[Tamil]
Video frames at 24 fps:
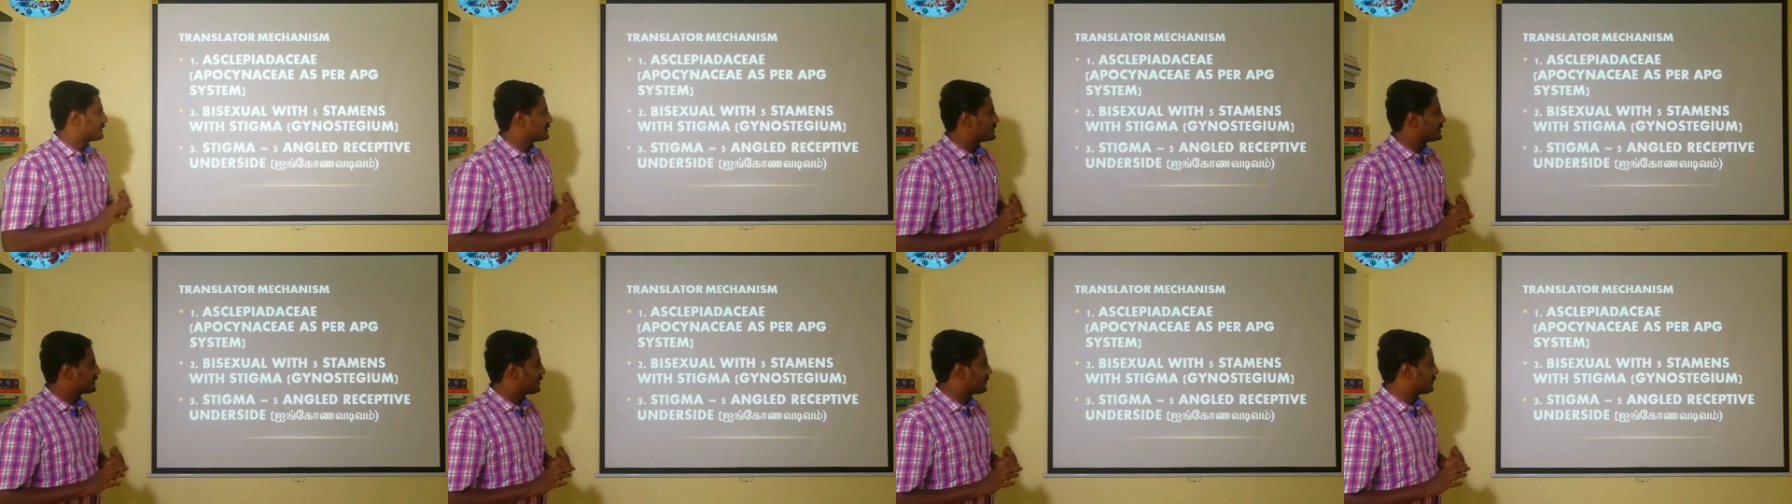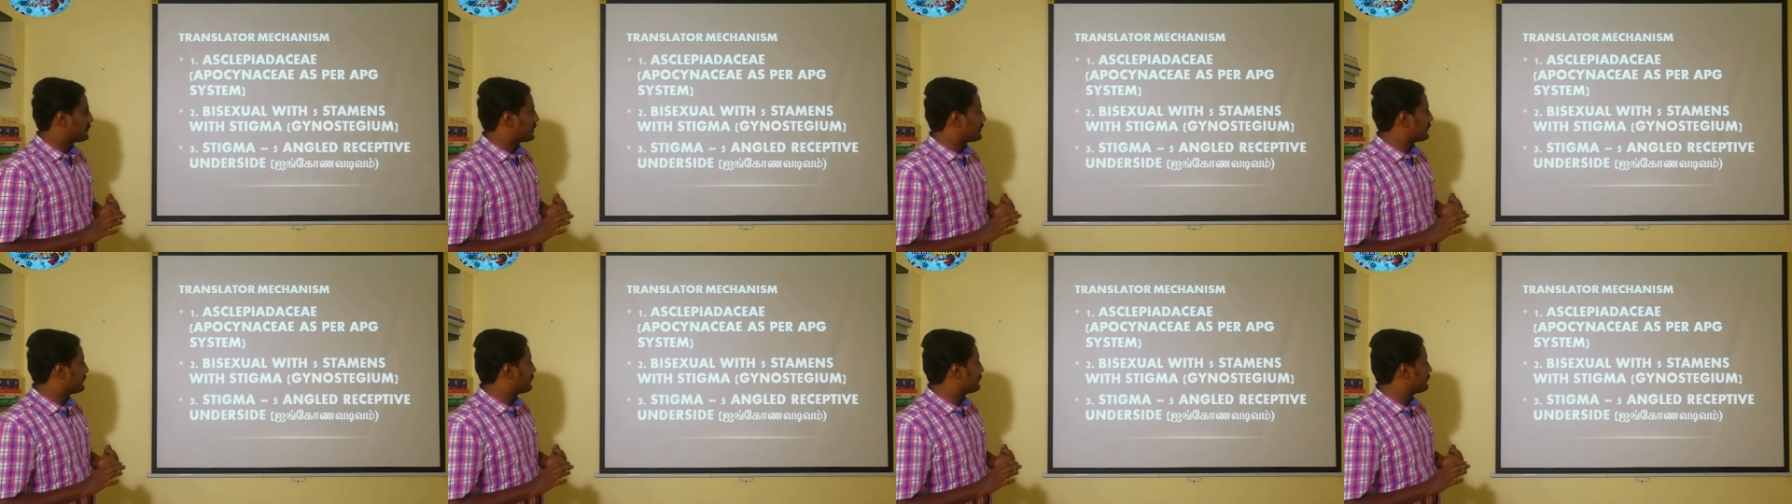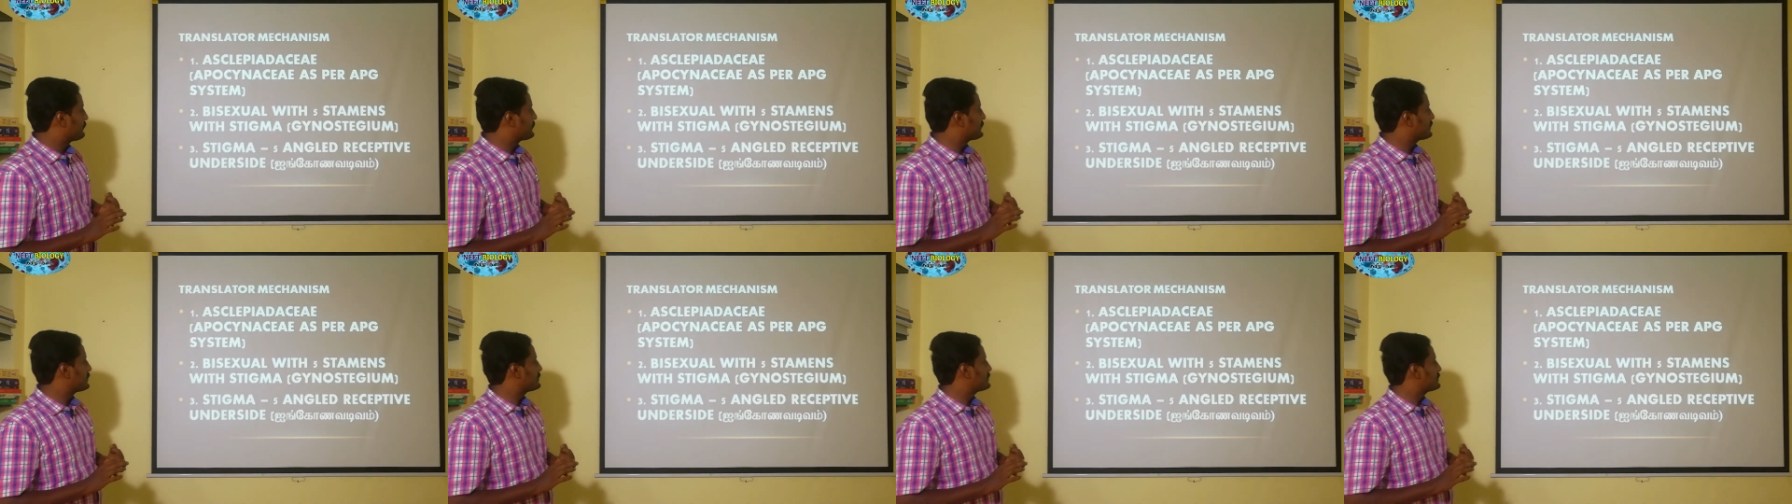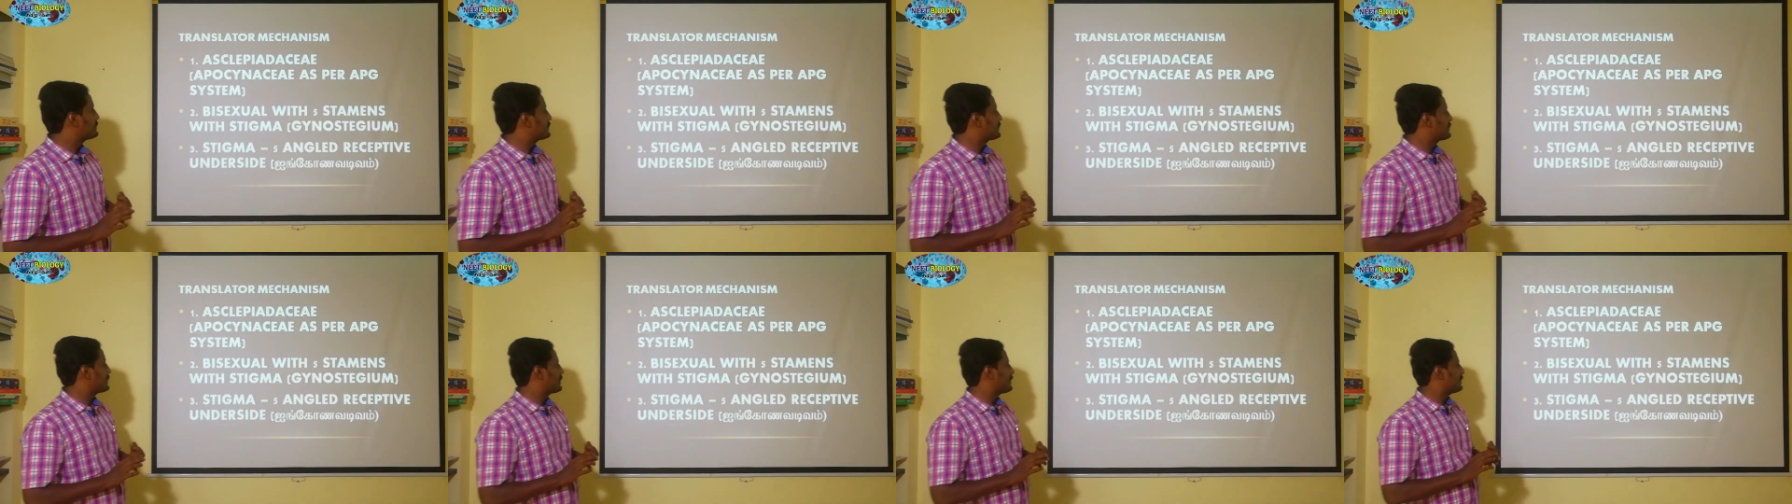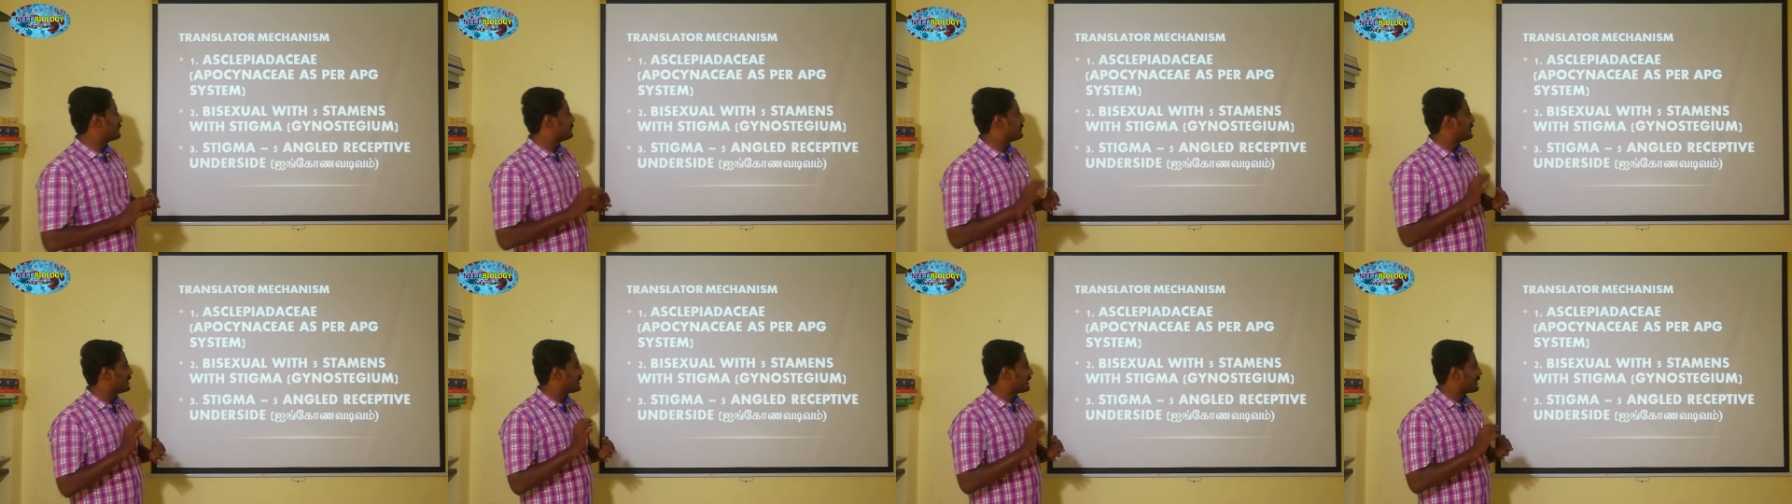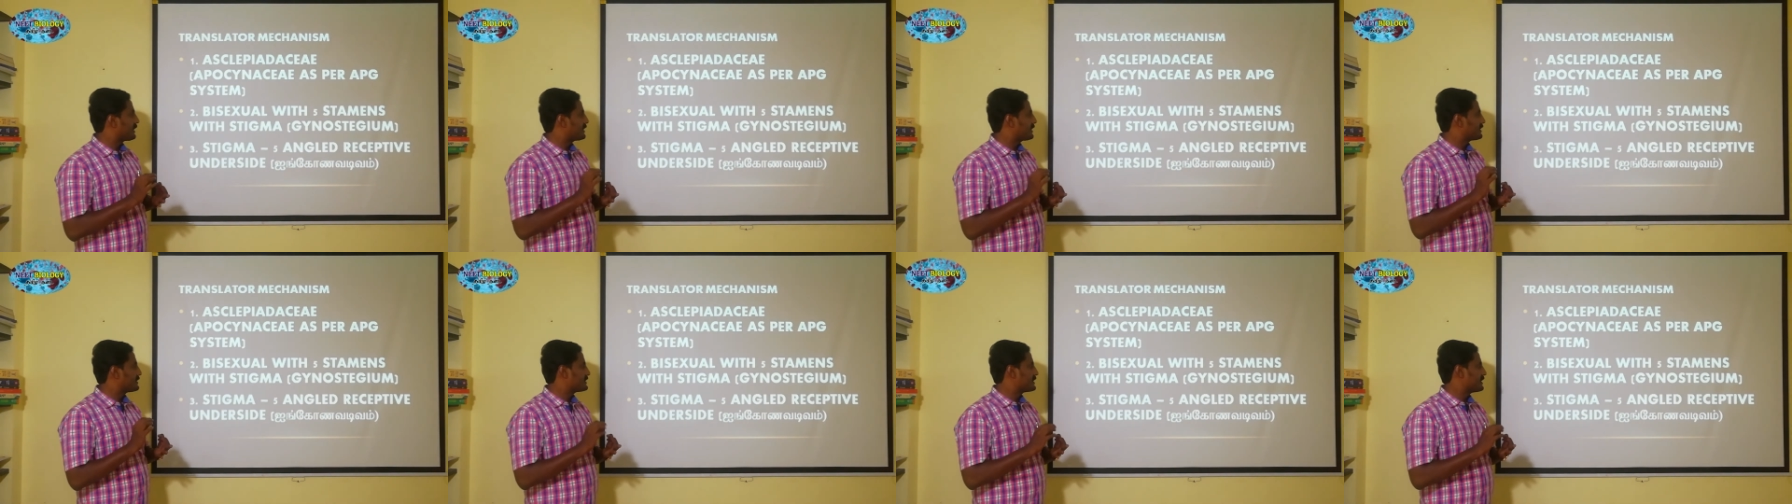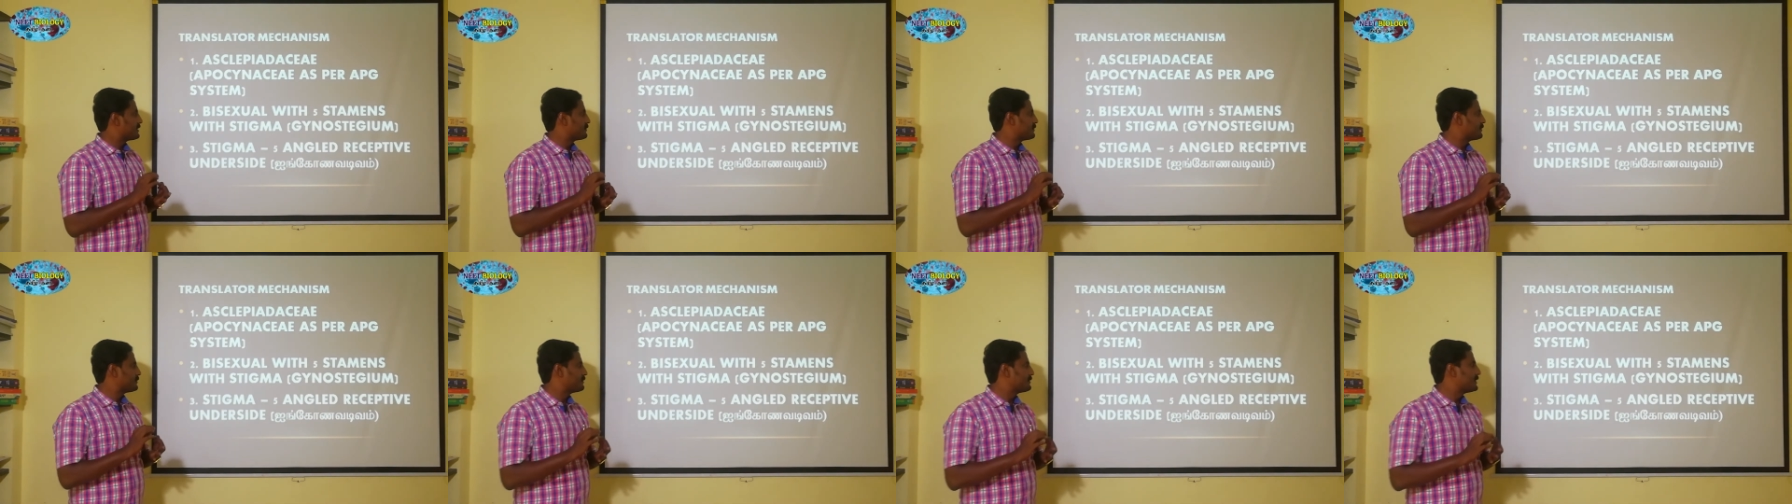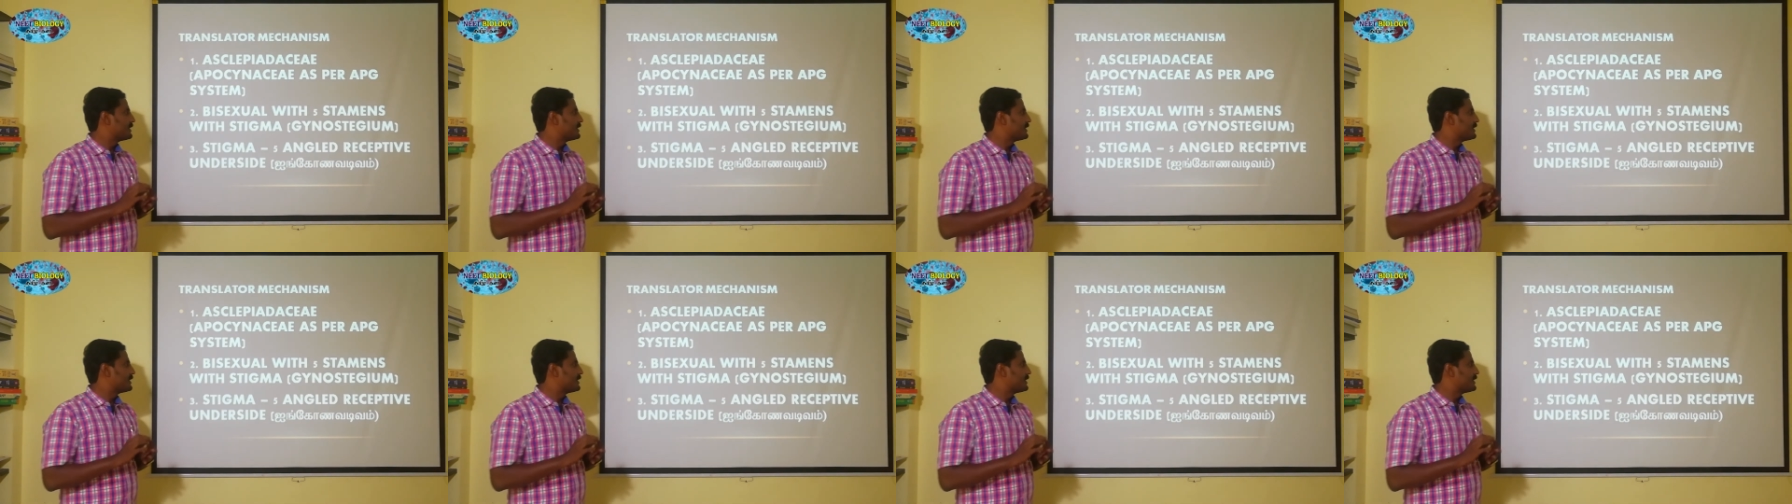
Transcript: ஷேப்டு சரியா பென்டகன் ஷேப்